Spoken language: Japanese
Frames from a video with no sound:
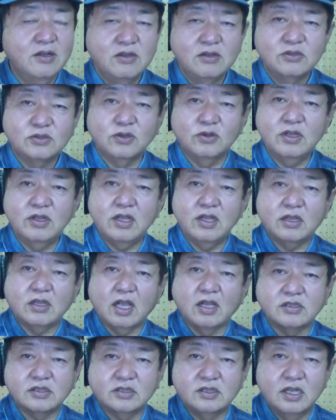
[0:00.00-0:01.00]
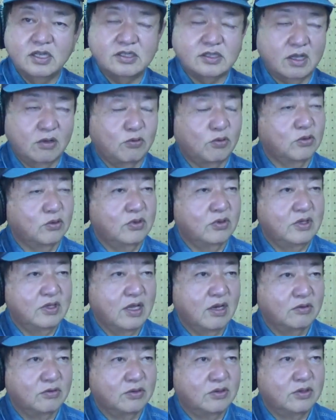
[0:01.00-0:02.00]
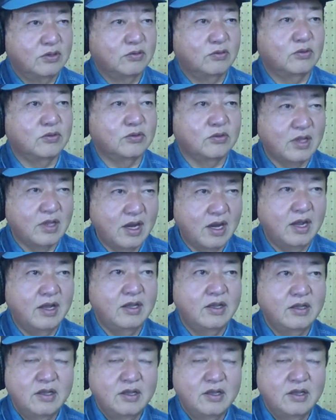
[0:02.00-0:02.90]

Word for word: それで達成したことになるっていうことでね、